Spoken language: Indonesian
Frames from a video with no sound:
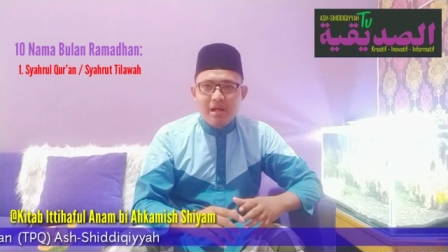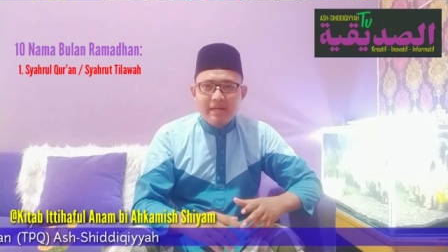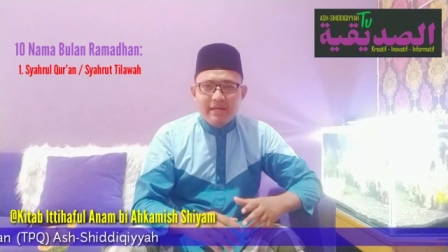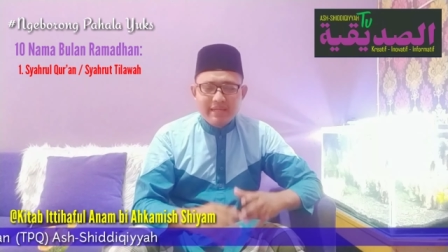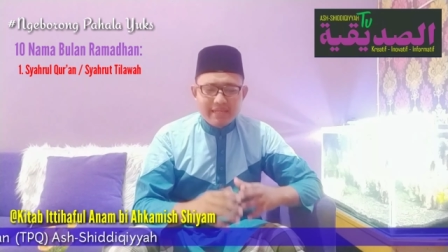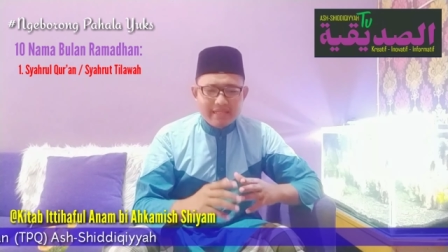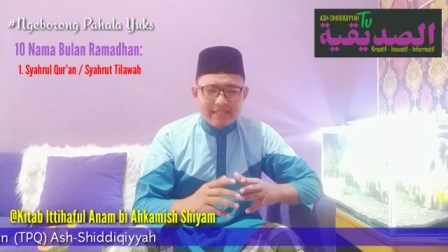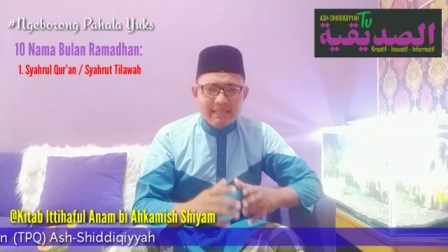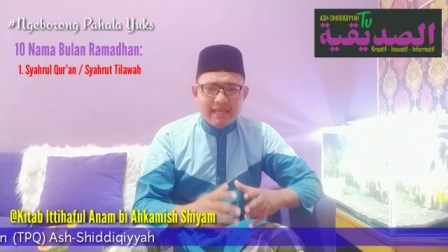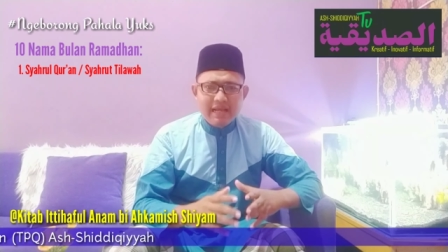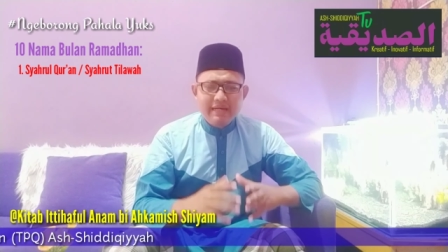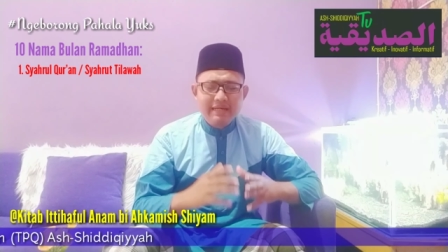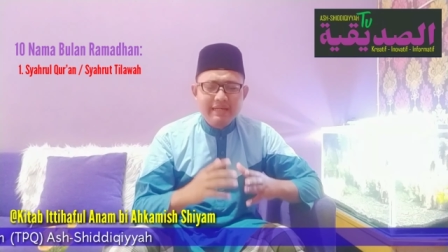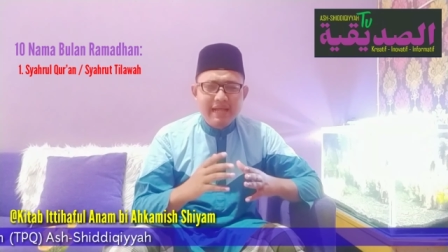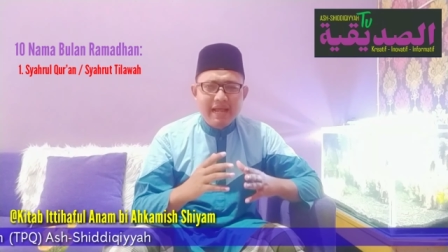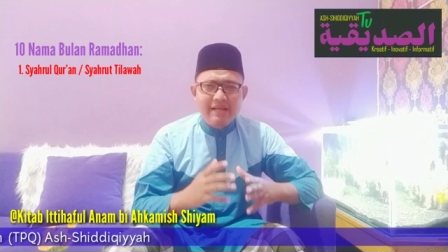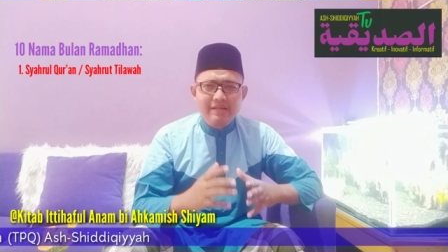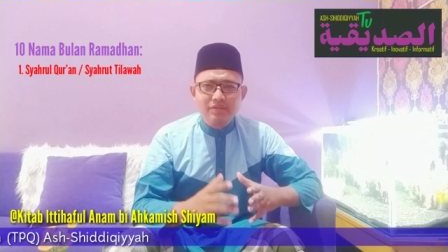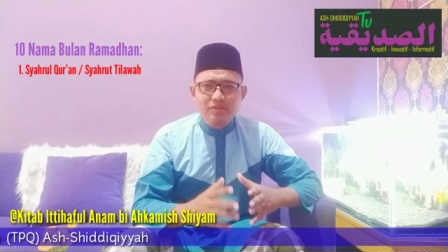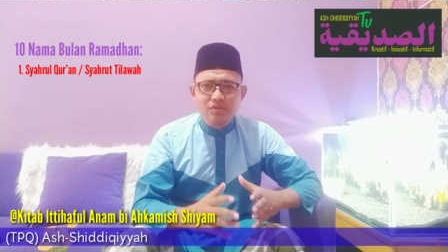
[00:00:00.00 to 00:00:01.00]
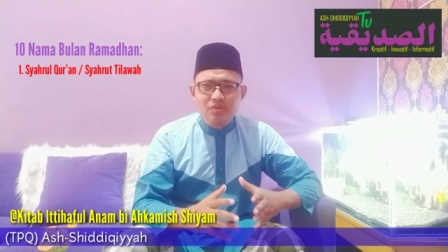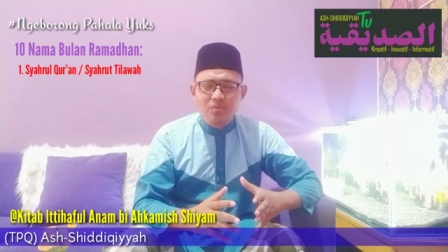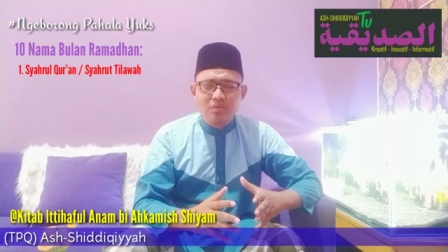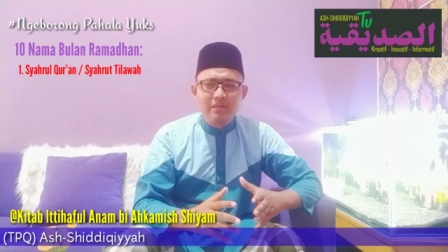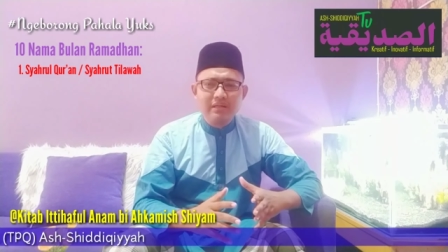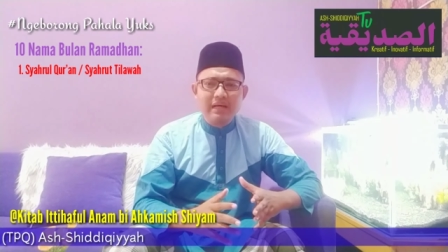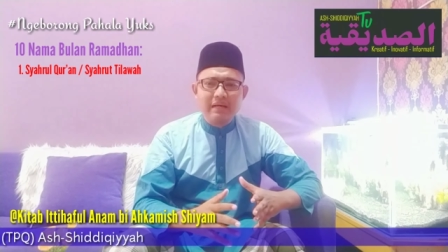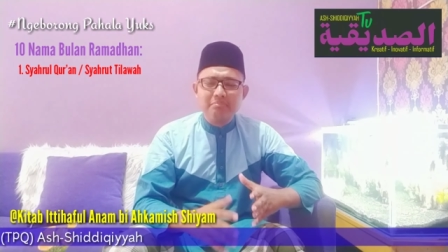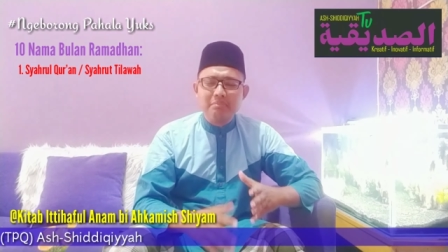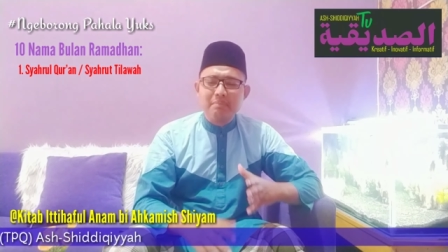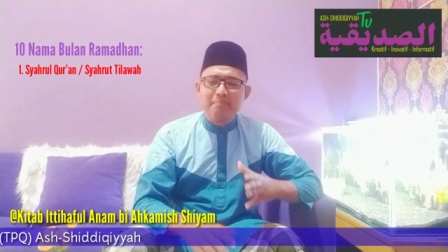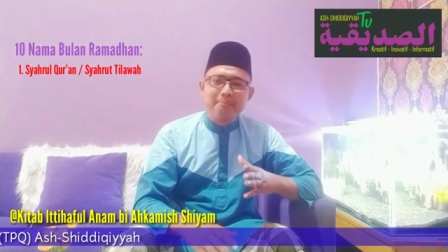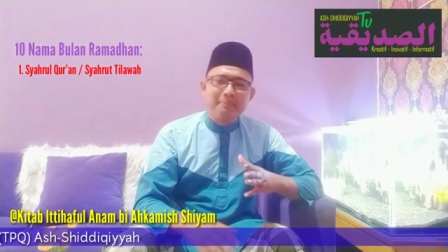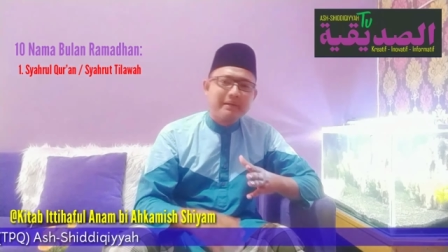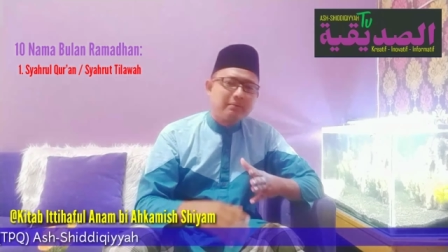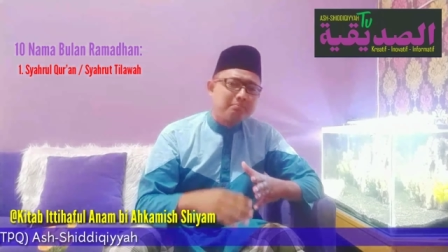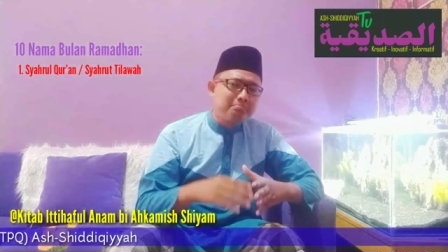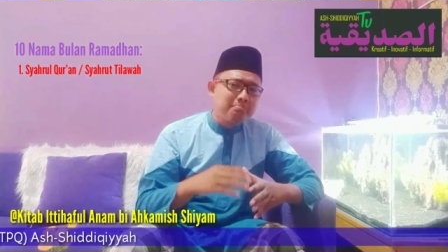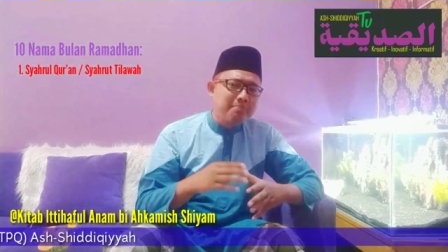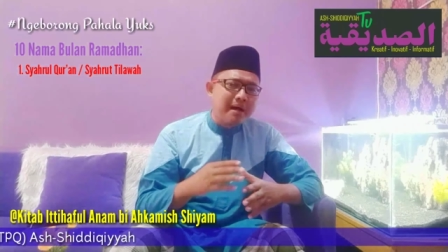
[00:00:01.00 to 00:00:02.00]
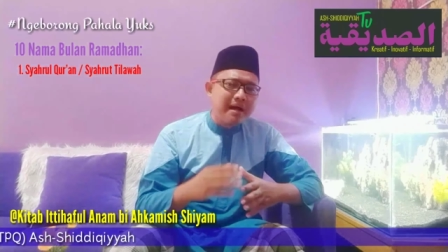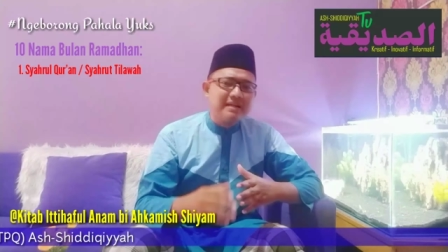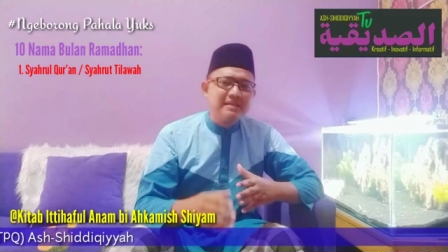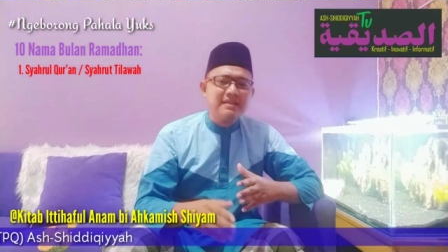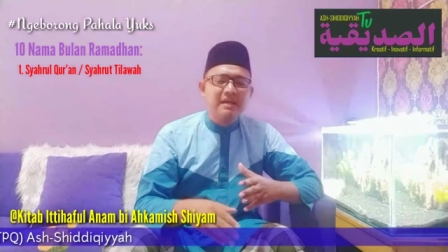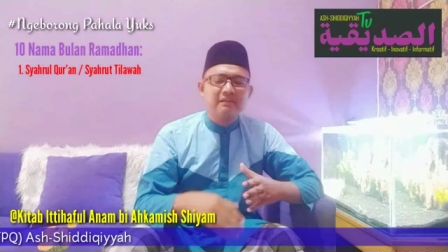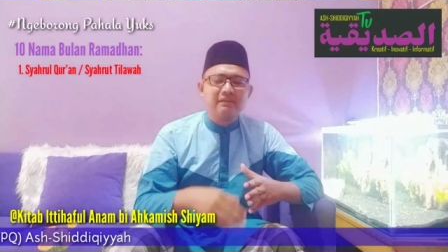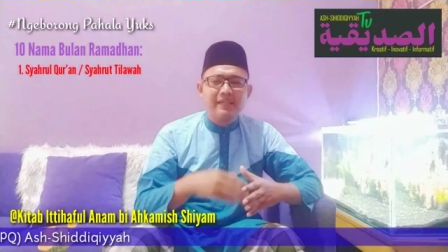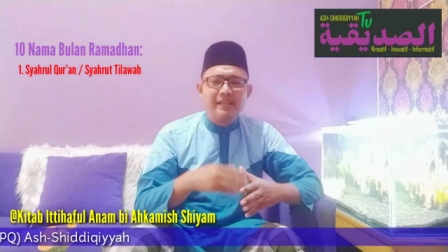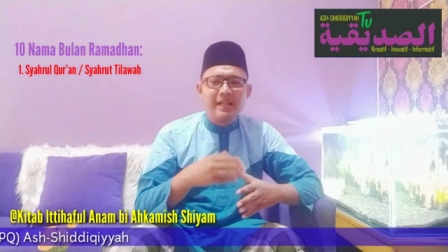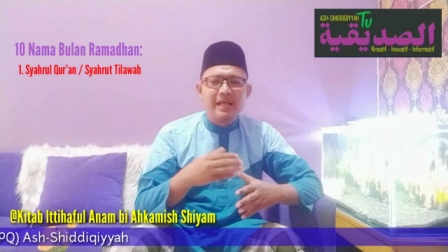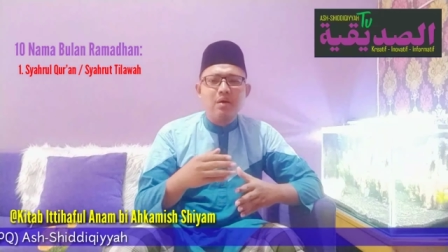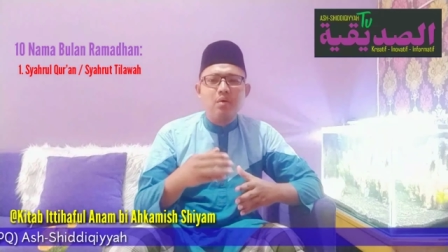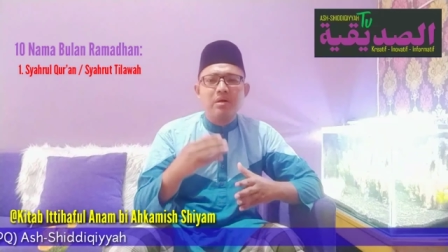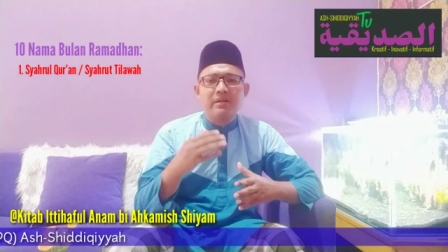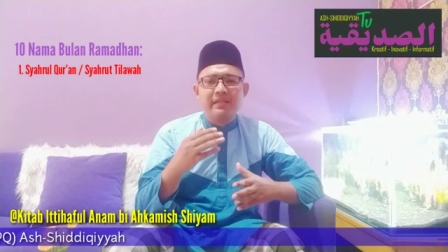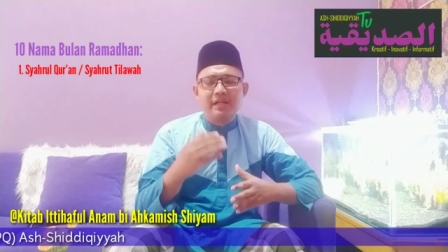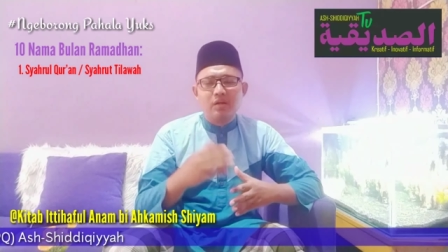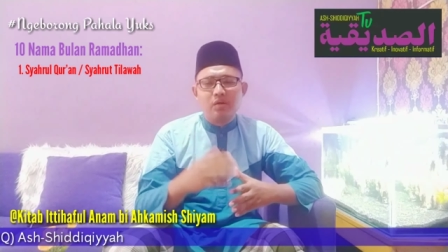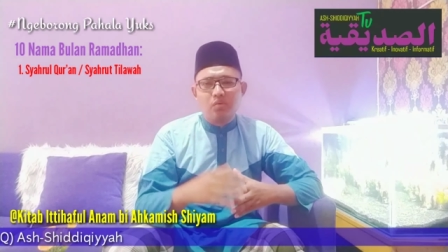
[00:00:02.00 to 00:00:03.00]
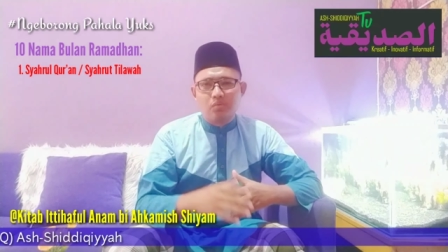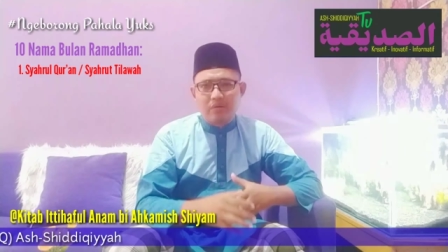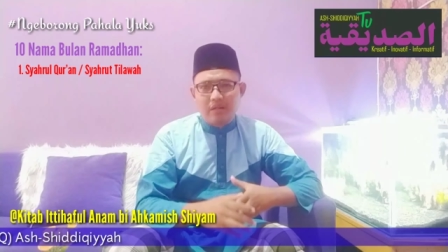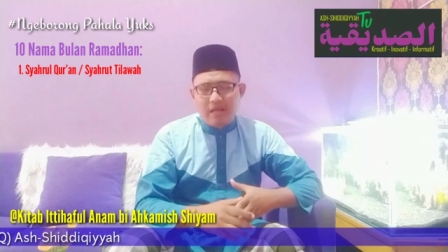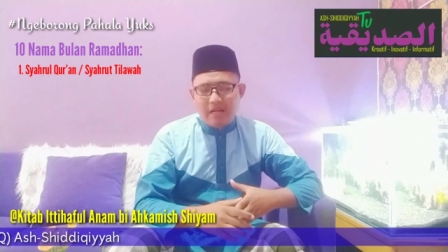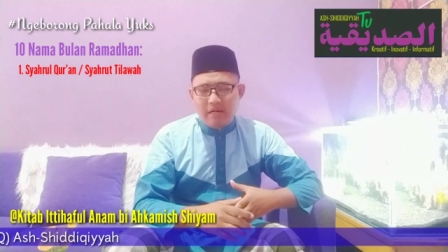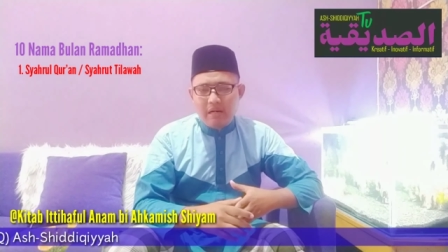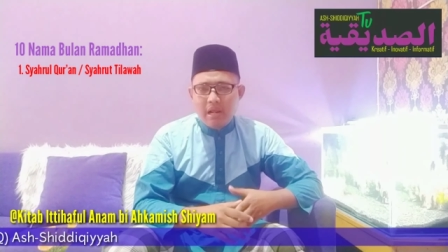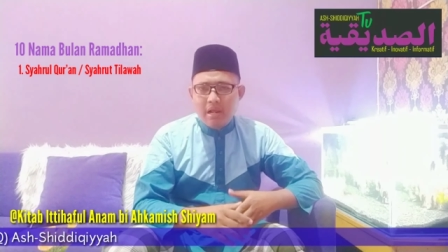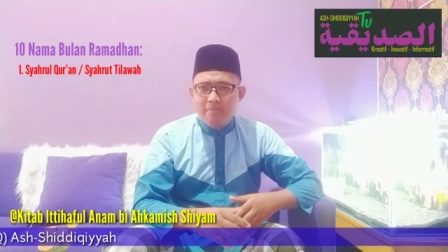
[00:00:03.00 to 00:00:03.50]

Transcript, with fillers: kita dianjurkan memperbanyak tilawatil Quran,